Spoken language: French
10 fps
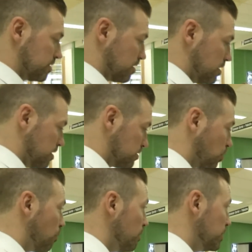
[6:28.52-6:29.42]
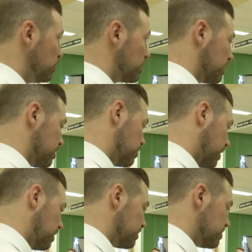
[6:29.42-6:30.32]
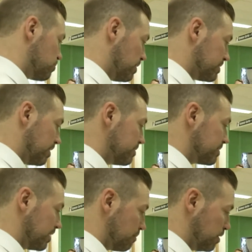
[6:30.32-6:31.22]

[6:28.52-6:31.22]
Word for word: ce qui est intéressant dans le cas de l'athlétisme,